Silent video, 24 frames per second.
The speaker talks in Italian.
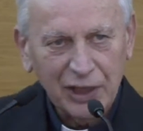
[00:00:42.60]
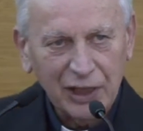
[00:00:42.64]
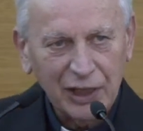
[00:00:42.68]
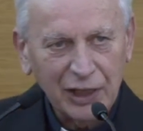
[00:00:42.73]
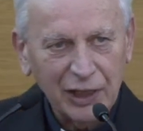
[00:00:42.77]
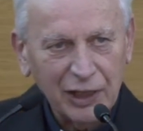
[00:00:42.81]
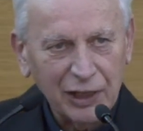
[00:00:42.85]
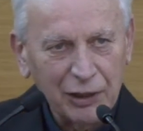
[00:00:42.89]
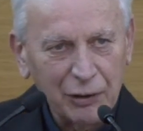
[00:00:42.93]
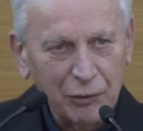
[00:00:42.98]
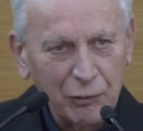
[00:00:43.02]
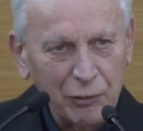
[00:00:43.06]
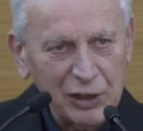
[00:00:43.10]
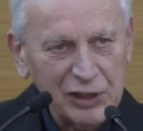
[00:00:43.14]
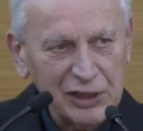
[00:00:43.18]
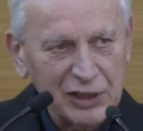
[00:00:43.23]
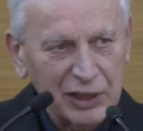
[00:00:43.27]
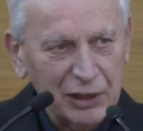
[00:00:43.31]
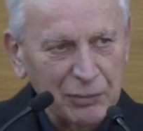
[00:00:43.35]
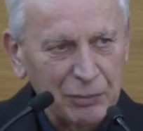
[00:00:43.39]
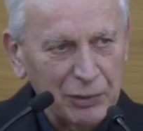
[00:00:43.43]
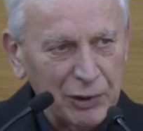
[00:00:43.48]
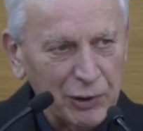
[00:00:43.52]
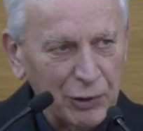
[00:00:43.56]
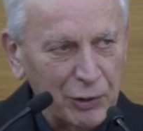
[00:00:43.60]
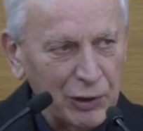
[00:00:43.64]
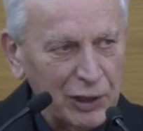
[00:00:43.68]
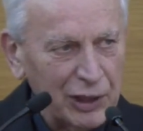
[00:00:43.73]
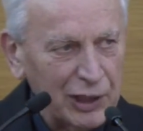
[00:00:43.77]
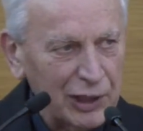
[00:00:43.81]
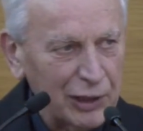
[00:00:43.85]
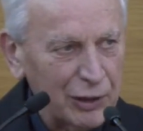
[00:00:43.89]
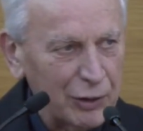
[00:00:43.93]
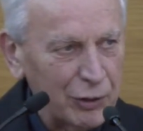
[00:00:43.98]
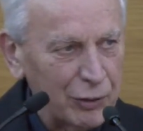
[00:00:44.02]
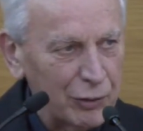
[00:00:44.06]
Perché in questa
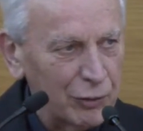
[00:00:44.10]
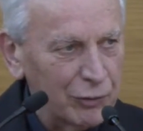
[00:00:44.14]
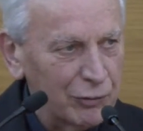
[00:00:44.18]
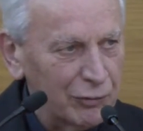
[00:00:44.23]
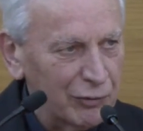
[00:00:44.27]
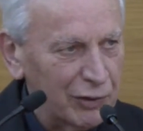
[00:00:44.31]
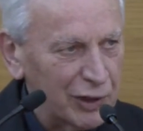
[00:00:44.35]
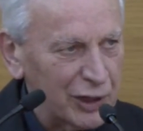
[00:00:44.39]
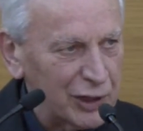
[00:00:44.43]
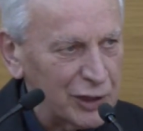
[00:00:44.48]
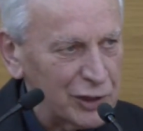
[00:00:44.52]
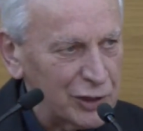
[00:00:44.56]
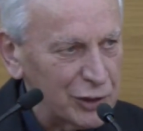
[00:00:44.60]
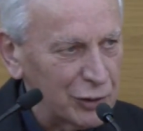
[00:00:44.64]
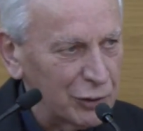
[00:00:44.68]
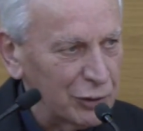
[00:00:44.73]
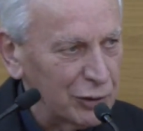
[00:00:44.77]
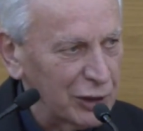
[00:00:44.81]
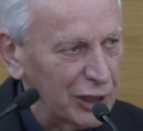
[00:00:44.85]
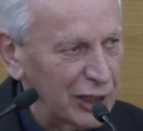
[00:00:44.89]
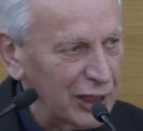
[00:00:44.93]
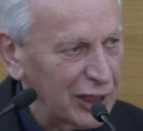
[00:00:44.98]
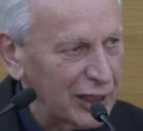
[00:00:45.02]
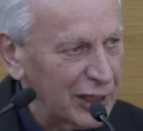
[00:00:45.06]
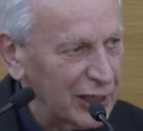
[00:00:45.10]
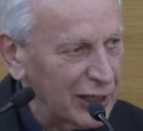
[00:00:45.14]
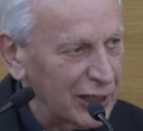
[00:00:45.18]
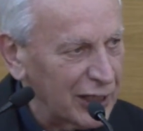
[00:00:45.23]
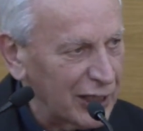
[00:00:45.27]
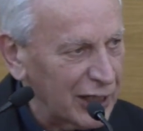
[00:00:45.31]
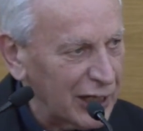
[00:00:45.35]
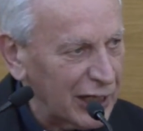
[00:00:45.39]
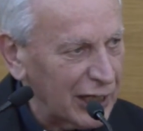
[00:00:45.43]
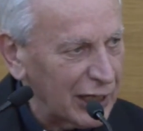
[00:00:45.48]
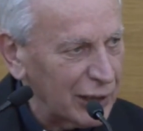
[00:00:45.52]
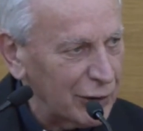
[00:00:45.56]
parola conversione,
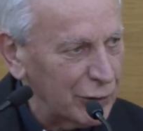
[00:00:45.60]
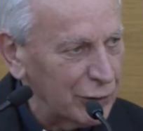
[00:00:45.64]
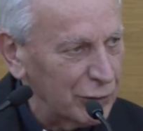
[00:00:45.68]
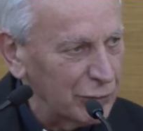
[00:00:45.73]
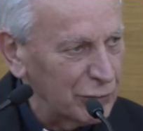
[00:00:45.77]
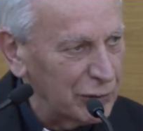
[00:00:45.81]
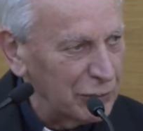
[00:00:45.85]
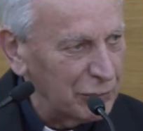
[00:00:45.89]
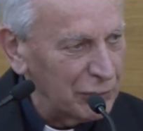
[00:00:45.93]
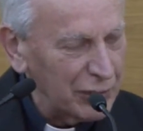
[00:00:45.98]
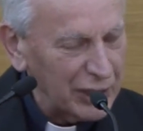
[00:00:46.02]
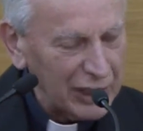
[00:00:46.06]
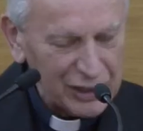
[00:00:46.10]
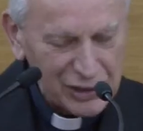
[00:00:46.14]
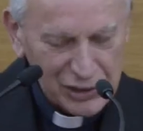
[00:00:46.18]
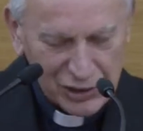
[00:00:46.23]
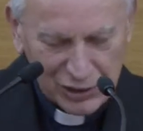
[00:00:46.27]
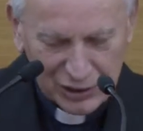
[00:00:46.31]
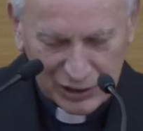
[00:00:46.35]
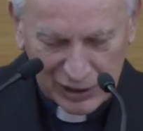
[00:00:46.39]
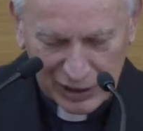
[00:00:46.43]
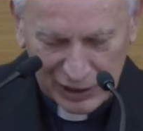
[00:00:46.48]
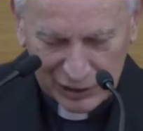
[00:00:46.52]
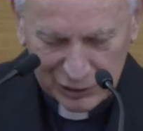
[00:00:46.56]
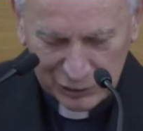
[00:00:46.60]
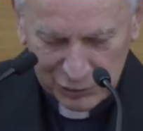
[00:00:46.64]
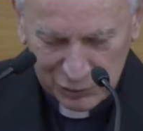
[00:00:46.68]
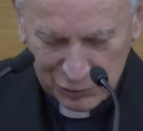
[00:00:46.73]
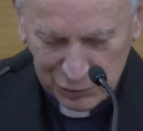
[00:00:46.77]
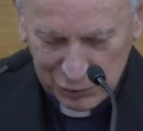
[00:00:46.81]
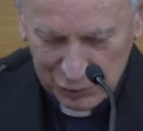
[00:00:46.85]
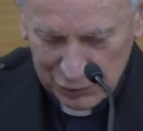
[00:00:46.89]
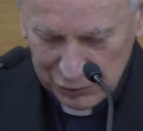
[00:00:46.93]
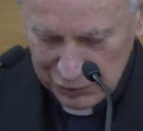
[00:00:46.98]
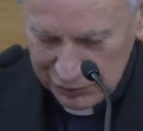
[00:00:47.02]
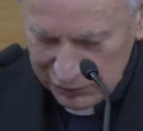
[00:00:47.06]
che in greco mi piace
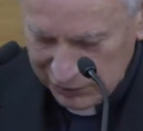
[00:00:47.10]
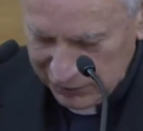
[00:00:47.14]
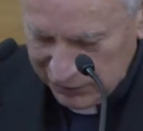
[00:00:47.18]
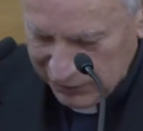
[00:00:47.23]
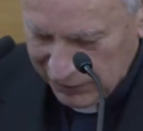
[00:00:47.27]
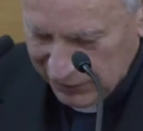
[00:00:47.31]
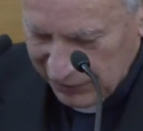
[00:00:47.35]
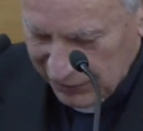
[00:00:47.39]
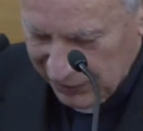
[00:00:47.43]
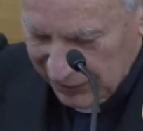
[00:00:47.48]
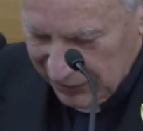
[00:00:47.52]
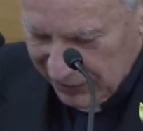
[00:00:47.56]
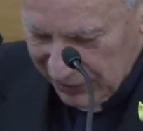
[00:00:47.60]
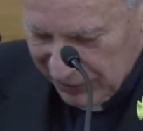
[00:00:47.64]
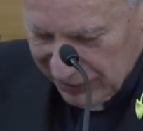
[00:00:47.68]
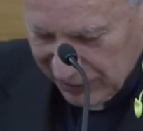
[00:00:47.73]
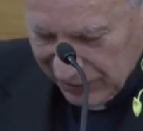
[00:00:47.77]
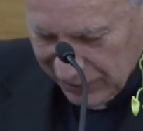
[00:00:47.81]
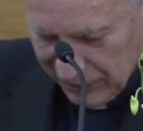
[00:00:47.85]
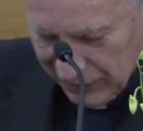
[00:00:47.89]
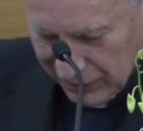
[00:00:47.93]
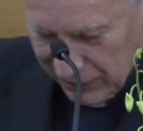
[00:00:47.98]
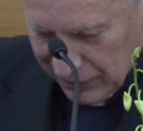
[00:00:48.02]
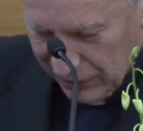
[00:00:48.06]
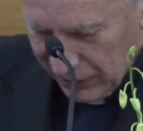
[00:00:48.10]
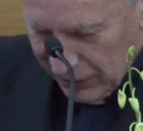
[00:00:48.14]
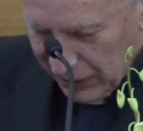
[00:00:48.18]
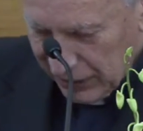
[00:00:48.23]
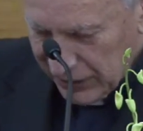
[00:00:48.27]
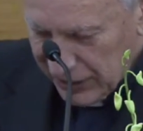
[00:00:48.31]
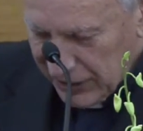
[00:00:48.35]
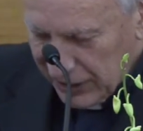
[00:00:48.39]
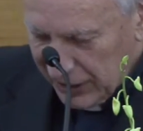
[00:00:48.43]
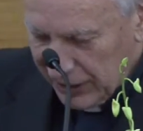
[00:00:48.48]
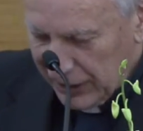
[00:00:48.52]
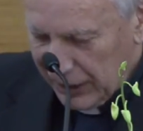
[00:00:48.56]
tanto,
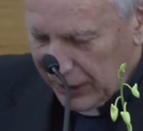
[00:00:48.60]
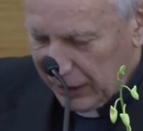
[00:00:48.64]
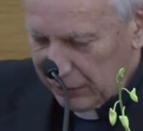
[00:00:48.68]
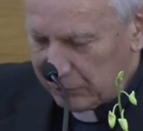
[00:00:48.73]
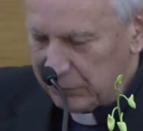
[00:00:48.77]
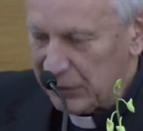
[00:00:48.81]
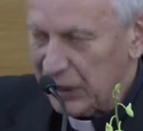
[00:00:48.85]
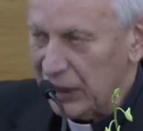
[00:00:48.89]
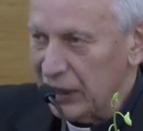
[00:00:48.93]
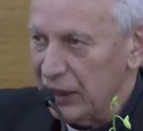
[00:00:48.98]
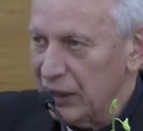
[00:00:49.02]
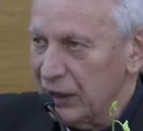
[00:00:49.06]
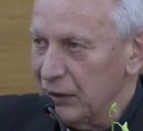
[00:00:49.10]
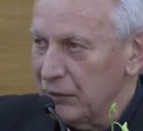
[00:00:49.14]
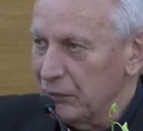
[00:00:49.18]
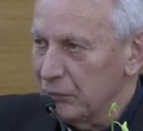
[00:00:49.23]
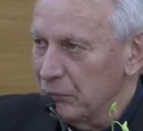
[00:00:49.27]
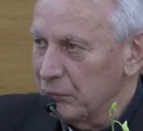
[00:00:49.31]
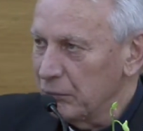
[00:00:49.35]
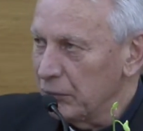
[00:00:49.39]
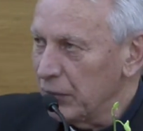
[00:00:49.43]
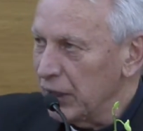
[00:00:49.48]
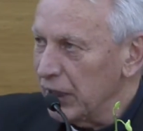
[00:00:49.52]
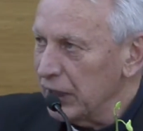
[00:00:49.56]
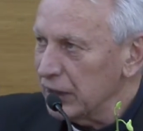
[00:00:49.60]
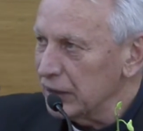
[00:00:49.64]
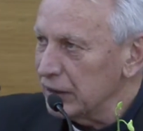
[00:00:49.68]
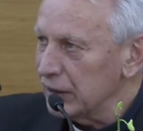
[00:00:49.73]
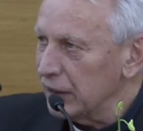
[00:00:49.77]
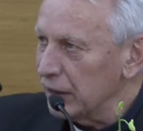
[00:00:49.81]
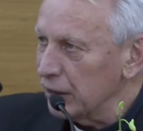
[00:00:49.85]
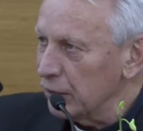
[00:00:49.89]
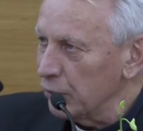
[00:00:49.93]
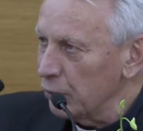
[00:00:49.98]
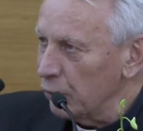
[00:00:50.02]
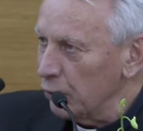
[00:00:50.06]
la si chiama
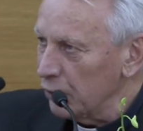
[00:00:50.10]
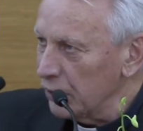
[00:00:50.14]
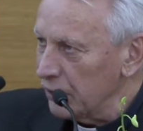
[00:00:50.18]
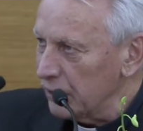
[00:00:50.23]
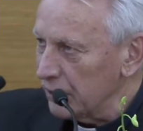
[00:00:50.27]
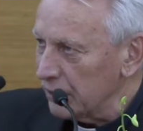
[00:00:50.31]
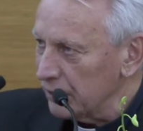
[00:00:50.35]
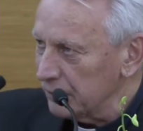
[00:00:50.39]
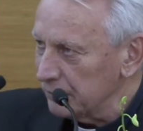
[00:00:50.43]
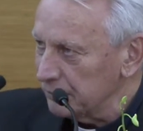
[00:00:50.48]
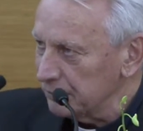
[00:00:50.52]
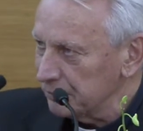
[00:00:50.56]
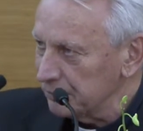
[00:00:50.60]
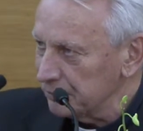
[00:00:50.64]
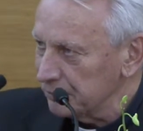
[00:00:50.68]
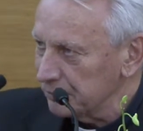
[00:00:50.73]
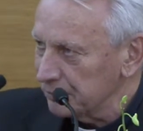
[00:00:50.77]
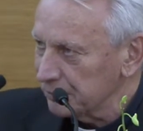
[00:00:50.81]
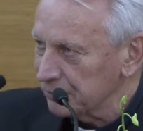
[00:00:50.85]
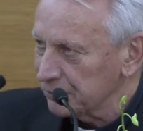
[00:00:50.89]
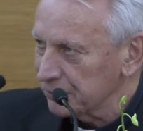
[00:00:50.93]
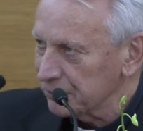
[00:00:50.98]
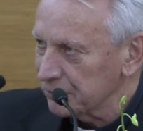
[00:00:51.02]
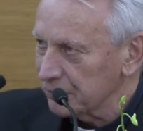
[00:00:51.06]
metanoia.